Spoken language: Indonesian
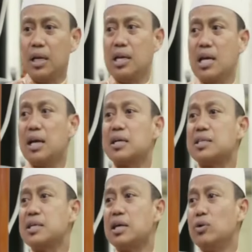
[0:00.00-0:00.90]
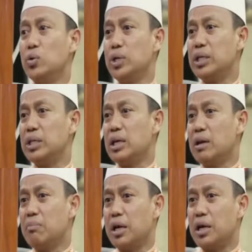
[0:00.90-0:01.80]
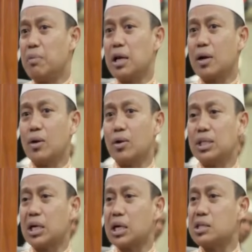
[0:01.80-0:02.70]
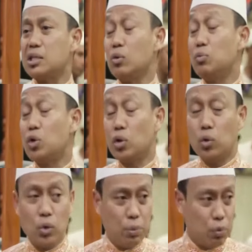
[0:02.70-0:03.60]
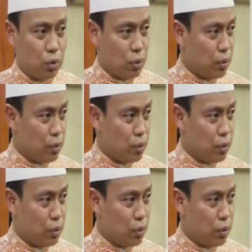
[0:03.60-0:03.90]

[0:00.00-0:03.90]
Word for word: Ini ada kasihan duit. Bagaimana kalau kita kasih umroh dulu Ibu?